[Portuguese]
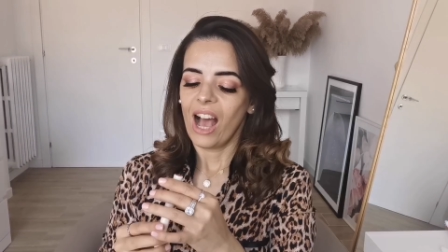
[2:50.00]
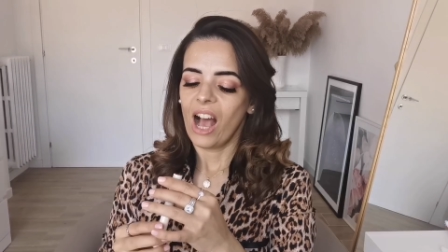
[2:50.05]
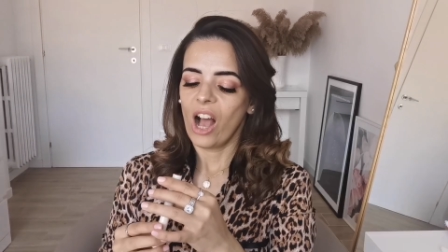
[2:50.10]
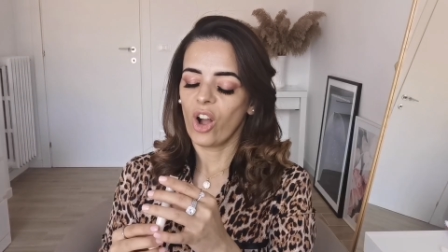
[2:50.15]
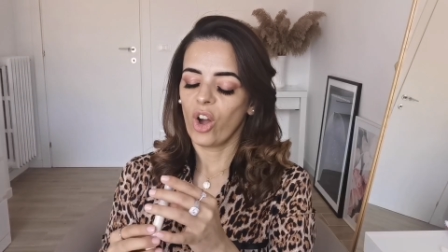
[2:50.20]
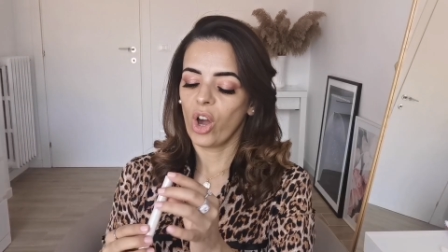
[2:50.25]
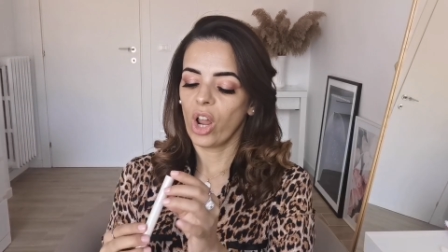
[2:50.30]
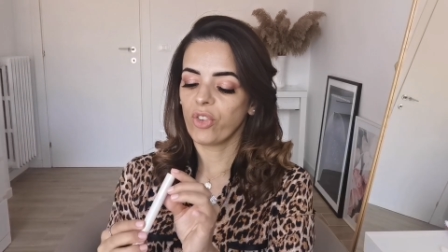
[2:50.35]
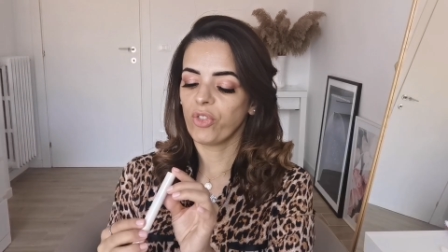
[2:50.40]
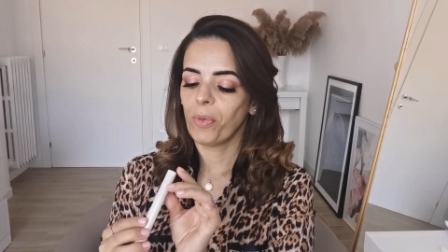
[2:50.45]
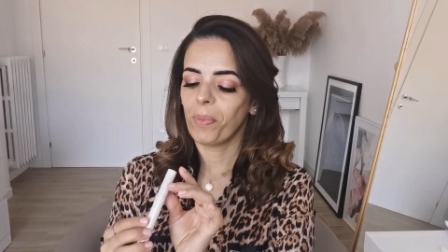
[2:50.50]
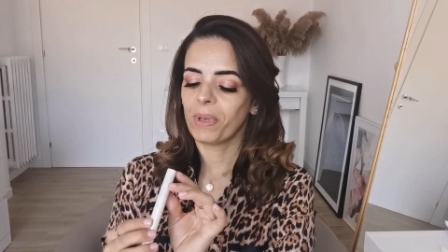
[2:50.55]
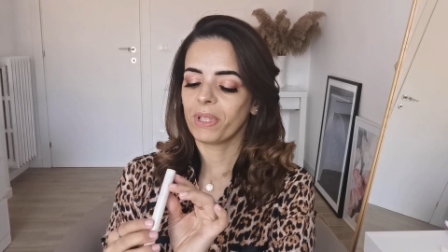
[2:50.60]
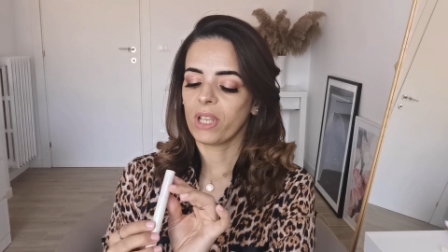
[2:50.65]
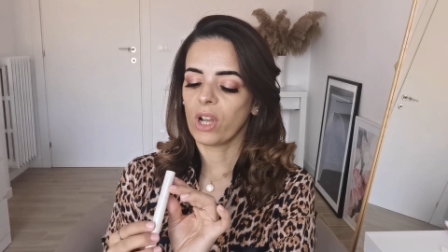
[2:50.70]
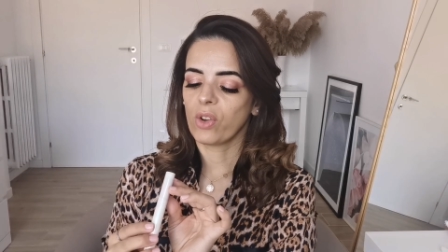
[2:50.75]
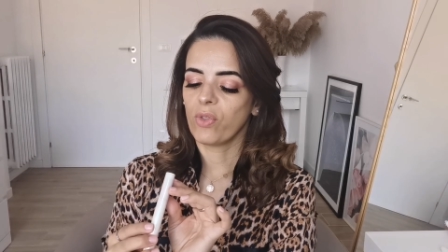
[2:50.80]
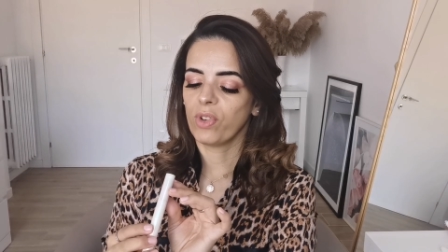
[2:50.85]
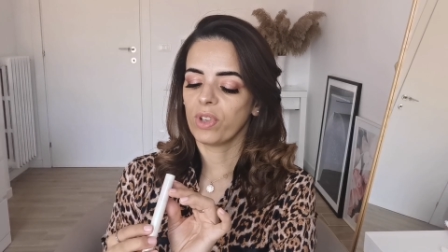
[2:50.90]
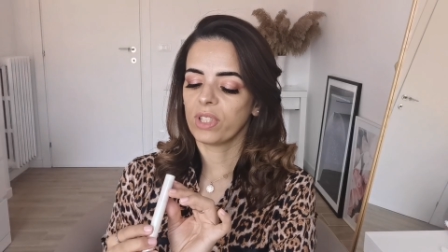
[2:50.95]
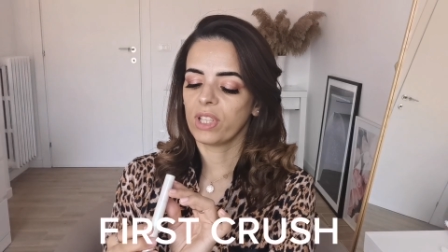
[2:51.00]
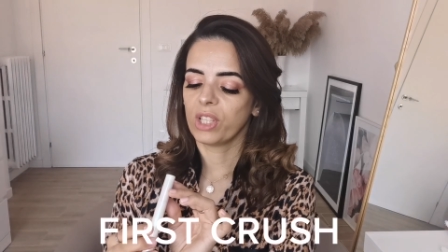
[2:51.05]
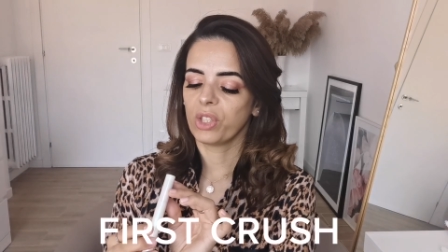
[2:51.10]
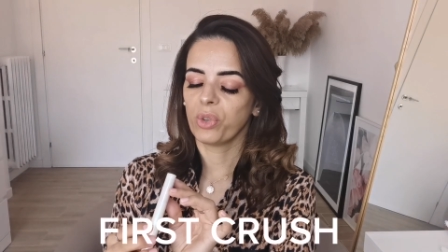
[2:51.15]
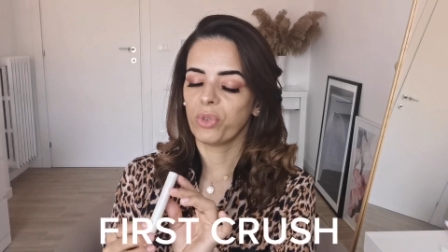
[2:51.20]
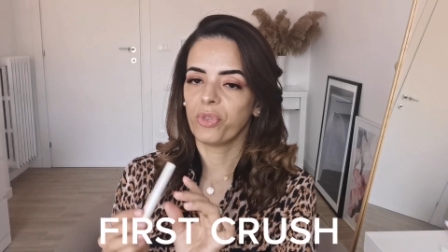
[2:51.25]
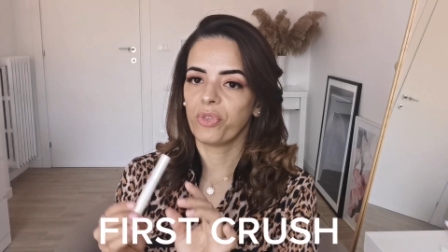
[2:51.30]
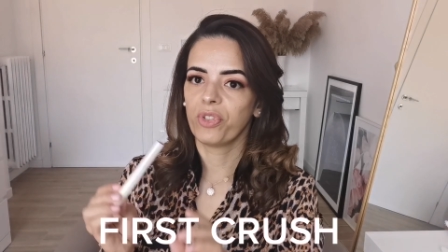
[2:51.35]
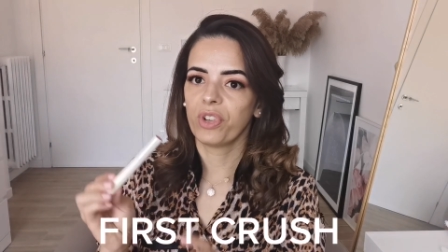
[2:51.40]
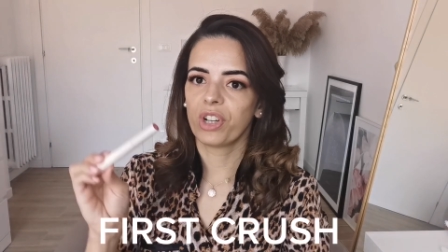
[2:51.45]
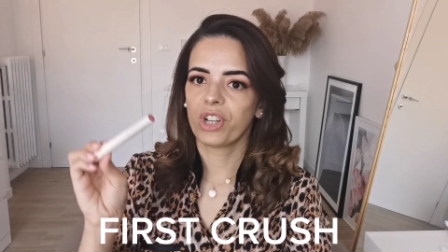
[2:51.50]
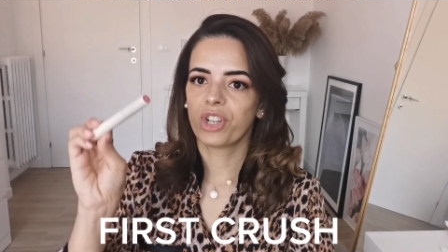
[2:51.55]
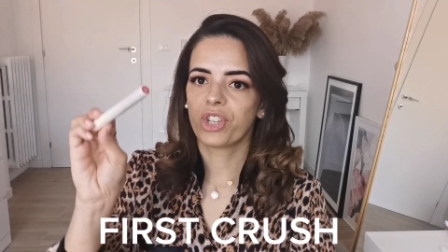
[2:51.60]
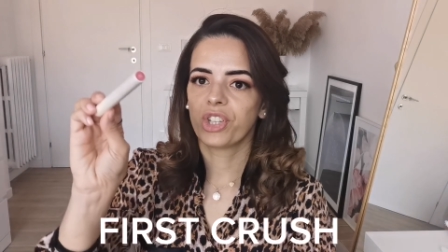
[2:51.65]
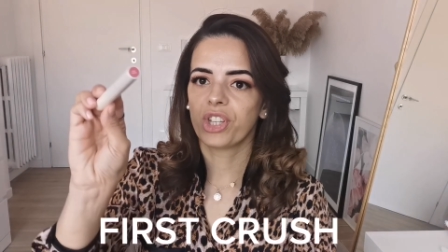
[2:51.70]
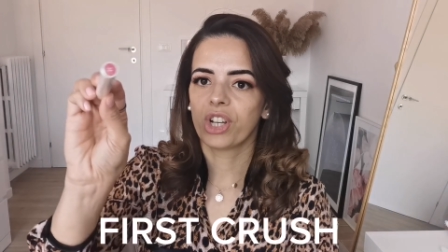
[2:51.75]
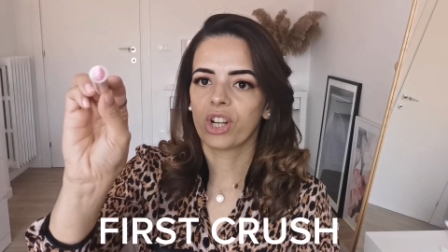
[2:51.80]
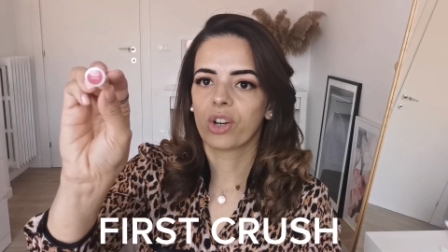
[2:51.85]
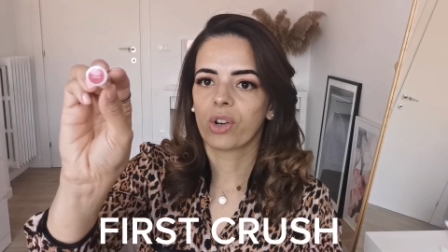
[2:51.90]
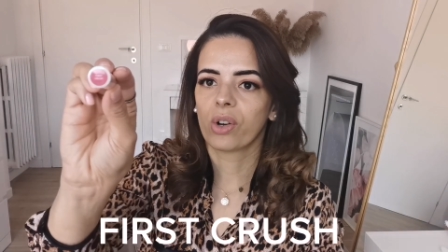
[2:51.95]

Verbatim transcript: Agora eu vou passar com vocês o First